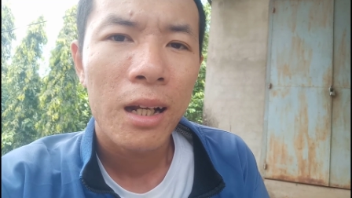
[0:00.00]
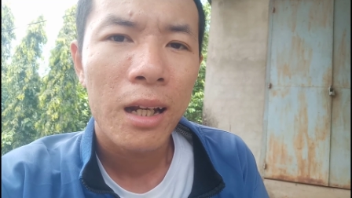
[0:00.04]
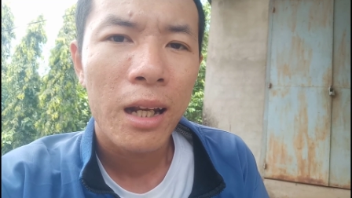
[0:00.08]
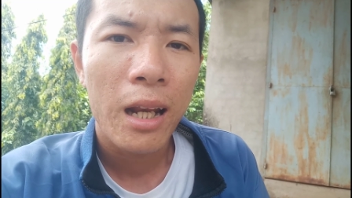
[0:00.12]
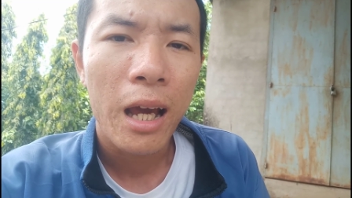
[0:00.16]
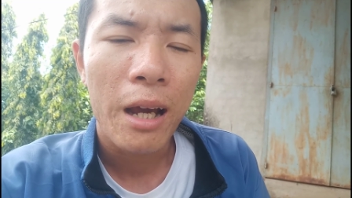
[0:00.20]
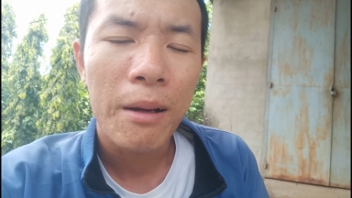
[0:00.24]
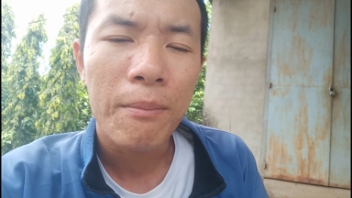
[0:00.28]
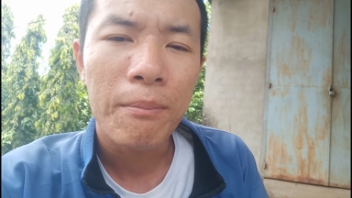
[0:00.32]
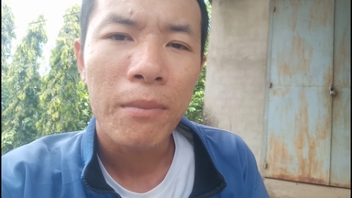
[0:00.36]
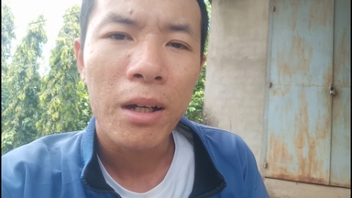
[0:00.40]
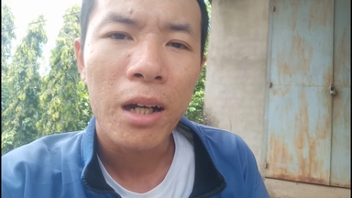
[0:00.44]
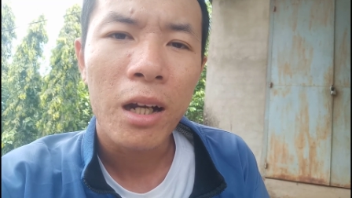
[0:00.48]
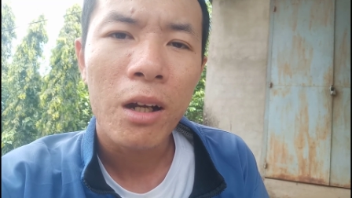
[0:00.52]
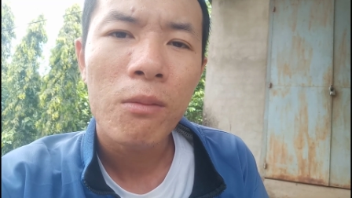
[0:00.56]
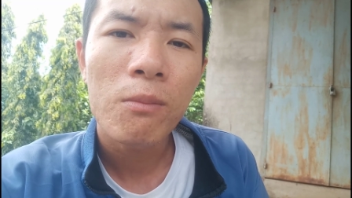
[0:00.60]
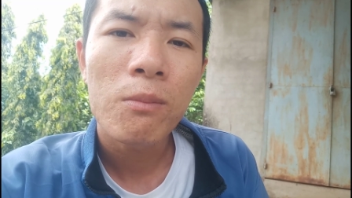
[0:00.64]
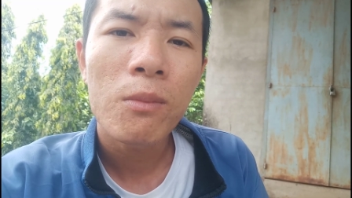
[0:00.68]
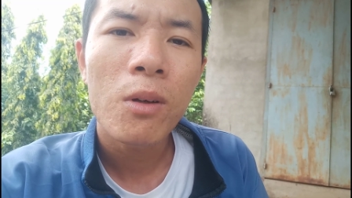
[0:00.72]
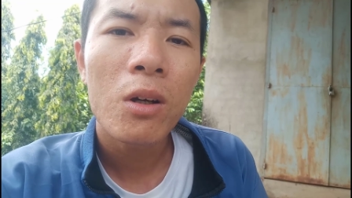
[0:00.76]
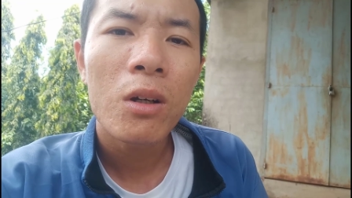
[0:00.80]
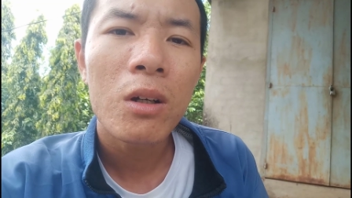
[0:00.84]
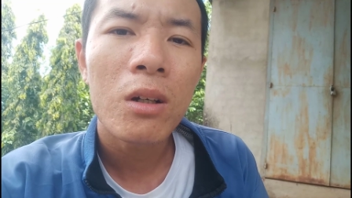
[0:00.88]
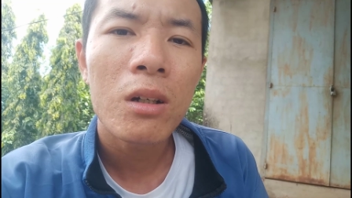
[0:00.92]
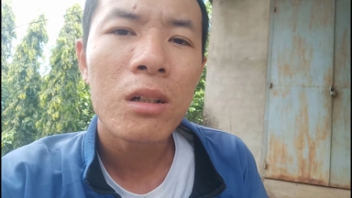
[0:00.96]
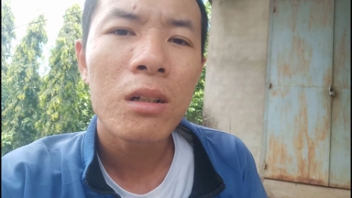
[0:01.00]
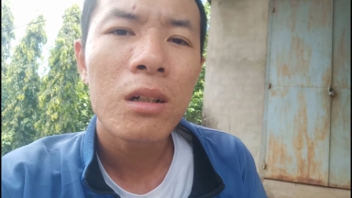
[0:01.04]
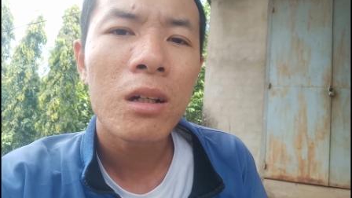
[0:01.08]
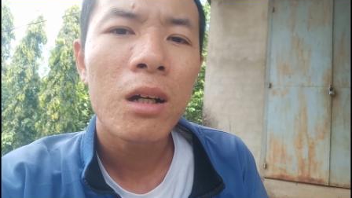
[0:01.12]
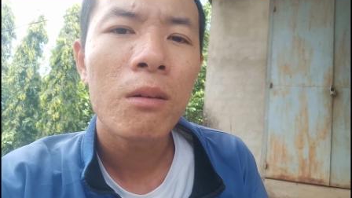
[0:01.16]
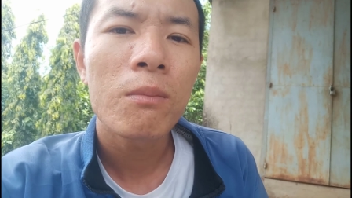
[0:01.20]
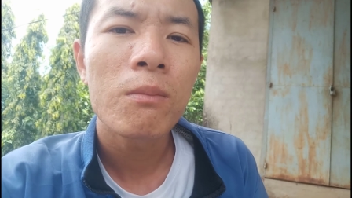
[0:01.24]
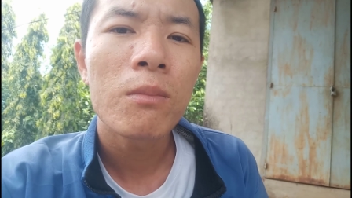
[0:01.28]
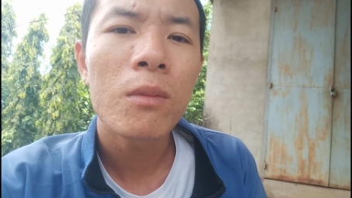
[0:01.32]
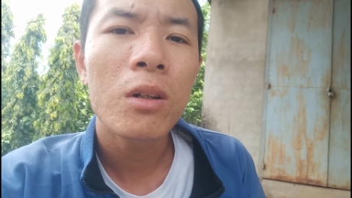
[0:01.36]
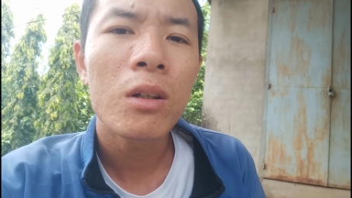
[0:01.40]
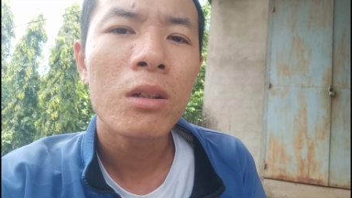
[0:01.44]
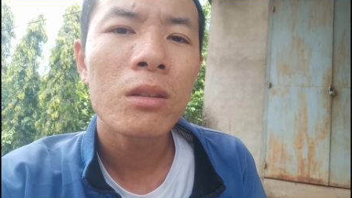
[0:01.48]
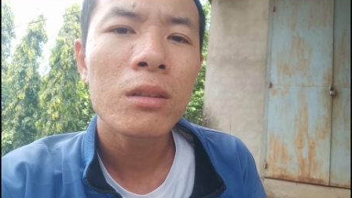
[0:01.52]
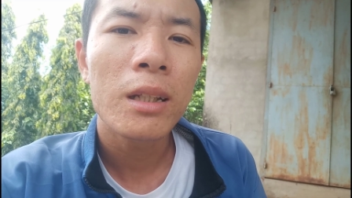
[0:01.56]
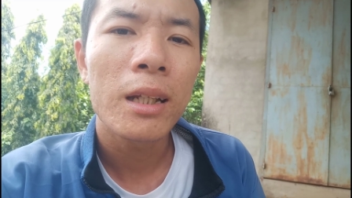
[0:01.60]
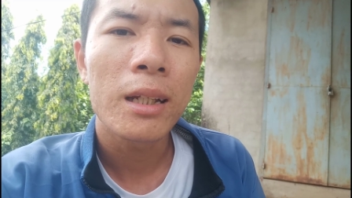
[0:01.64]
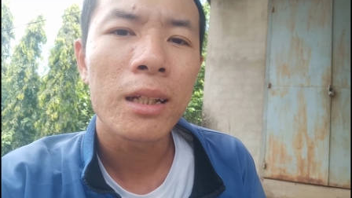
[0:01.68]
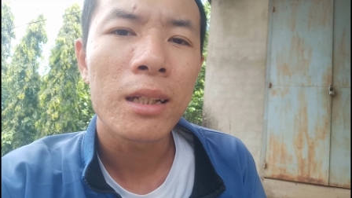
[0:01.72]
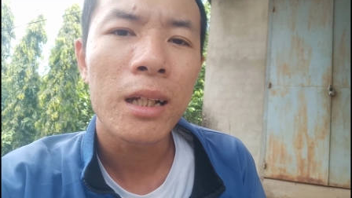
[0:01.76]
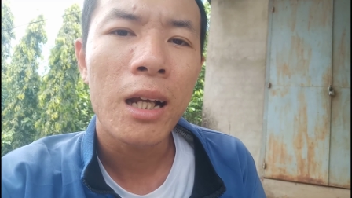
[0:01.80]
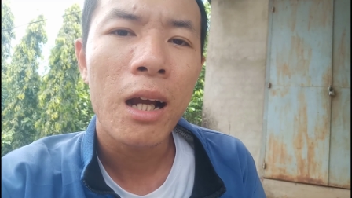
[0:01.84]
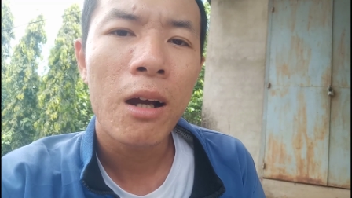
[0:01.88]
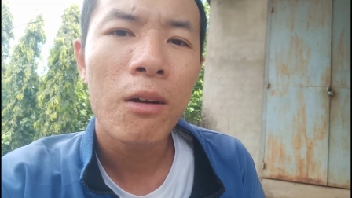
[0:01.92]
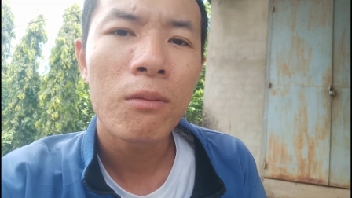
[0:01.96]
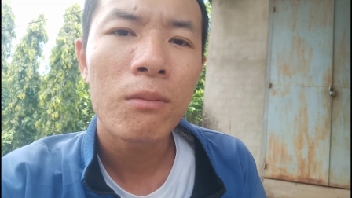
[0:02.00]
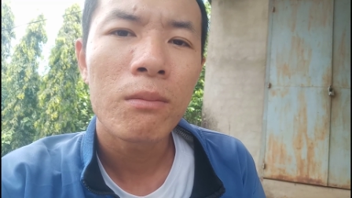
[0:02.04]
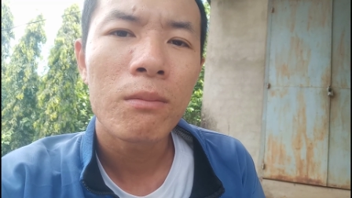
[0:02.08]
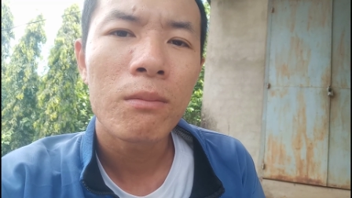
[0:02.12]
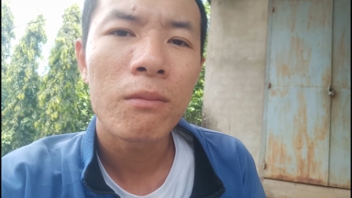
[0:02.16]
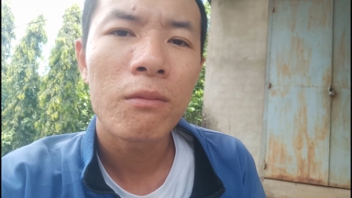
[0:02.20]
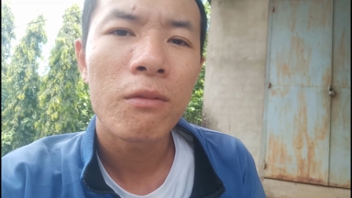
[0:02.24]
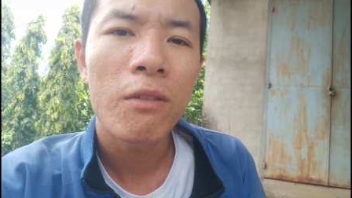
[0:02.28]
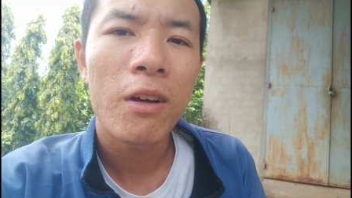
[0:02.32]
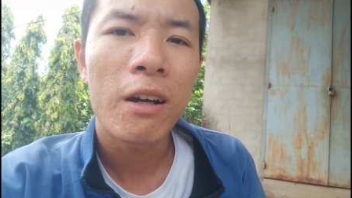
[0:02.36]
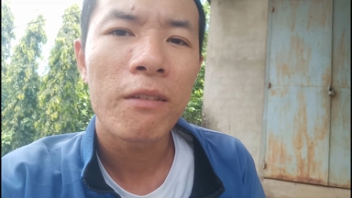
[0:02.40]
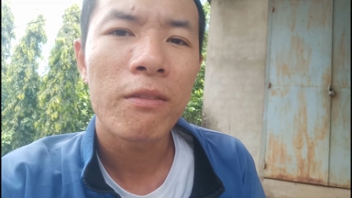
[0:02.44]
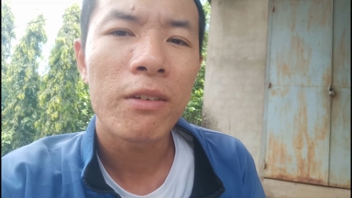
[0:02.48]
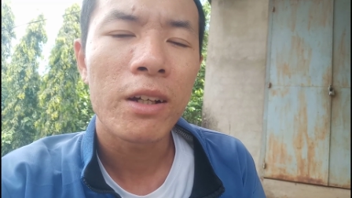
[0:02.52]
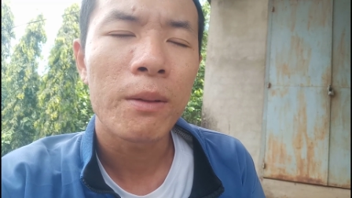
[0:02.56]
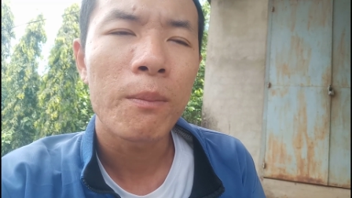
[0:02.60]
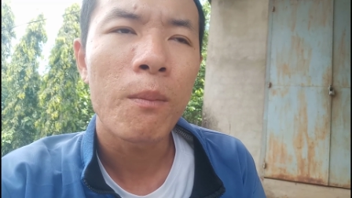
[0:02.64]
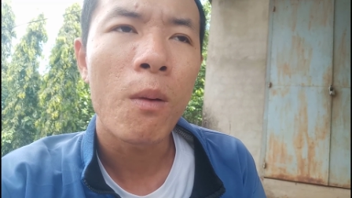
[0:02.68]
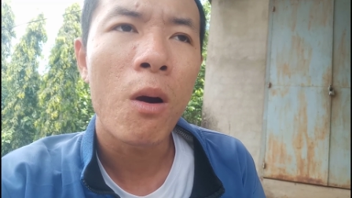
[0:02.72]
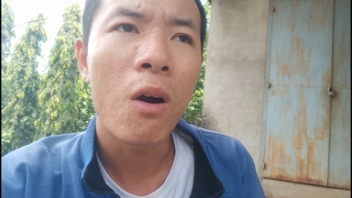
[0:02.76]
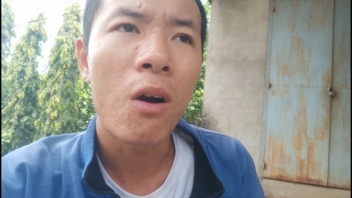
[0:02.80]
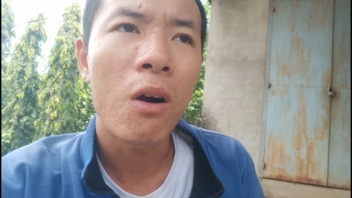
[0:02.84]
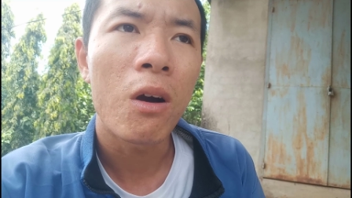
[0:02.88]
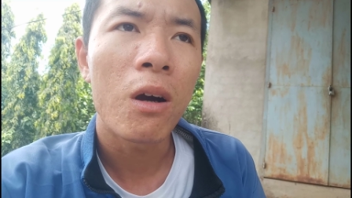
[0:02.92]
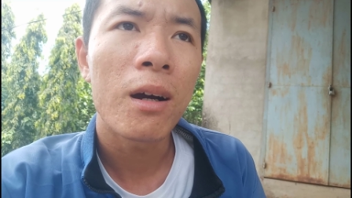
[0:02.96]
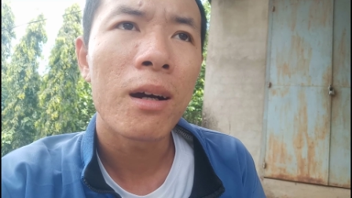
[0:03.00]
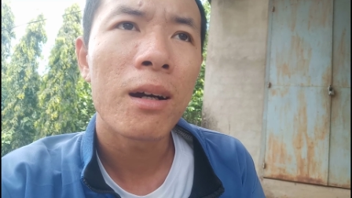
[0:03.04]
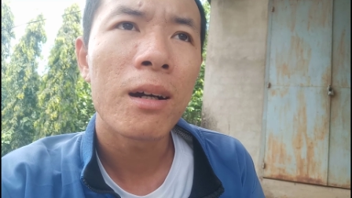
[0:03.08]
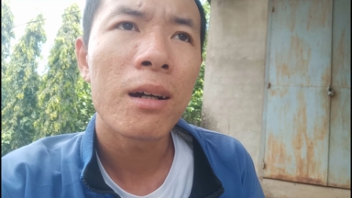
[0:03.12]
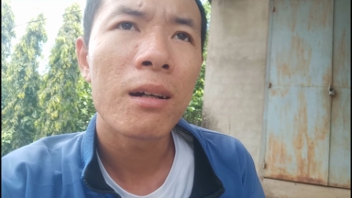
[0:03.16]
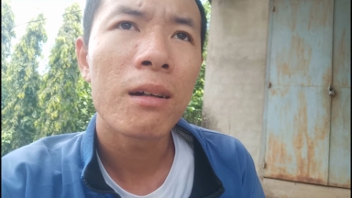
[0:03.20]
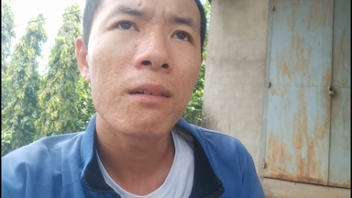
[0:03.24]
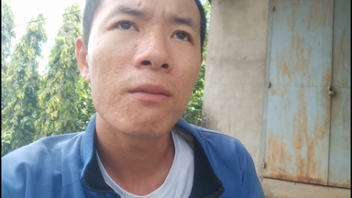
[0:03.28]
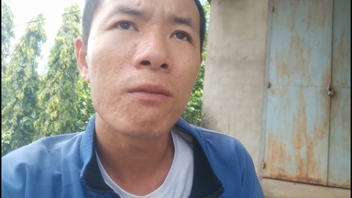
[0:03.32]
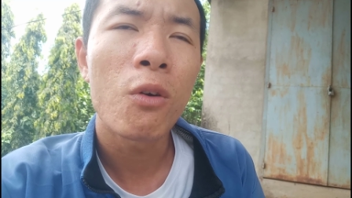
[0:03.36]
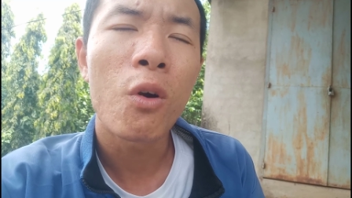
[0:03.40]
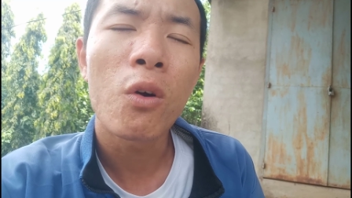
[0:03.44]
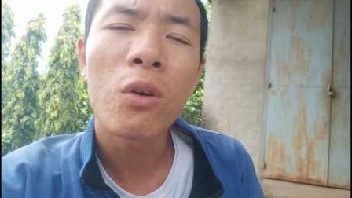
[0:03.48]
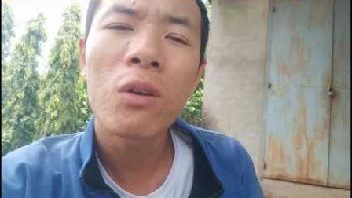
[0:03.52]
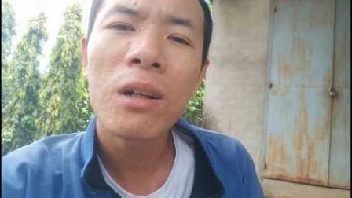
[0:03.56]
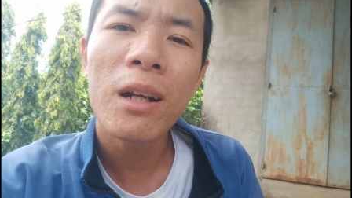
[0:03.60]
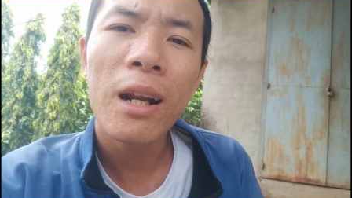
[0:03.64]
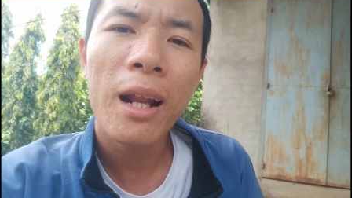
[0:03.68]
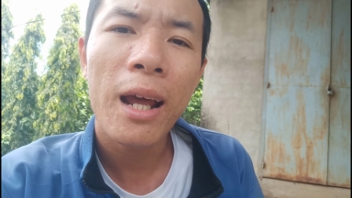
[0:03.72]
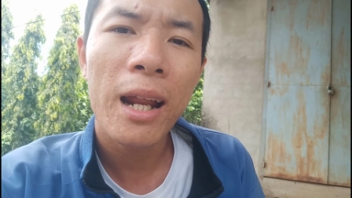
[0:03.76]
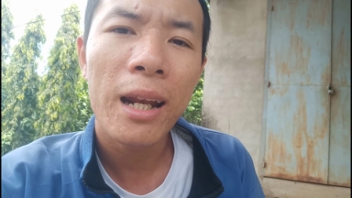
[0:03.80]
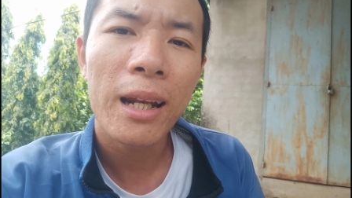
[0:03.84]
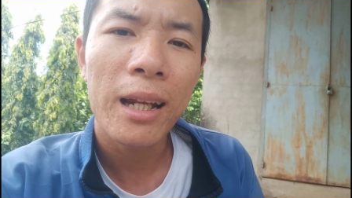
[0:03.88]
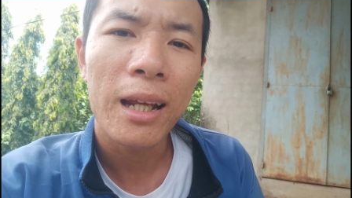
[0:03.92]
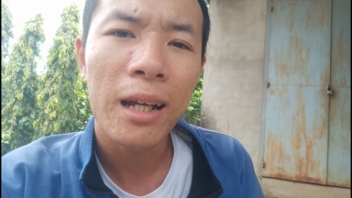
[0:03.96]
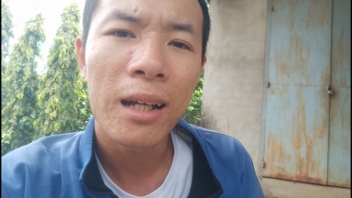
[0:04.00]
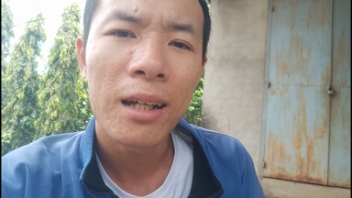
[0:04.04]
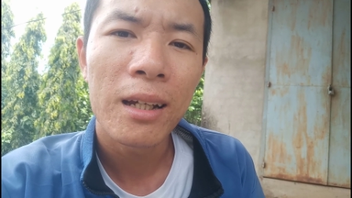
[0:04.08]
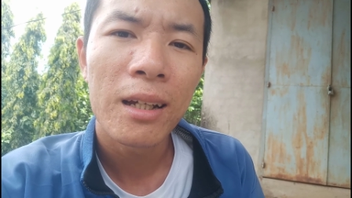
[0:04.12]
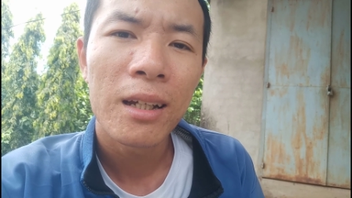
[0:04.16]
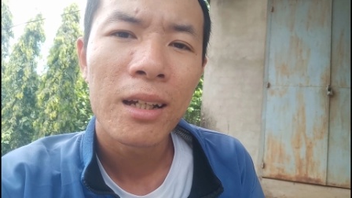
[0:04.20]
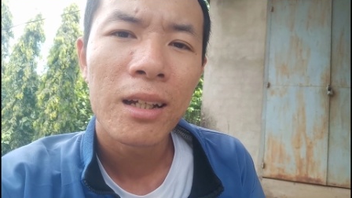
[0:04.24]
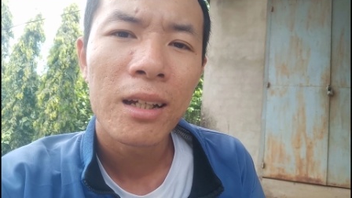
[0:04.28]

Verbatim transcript: làm mà không có không có tiền công và phải bỏ vốn ra nè,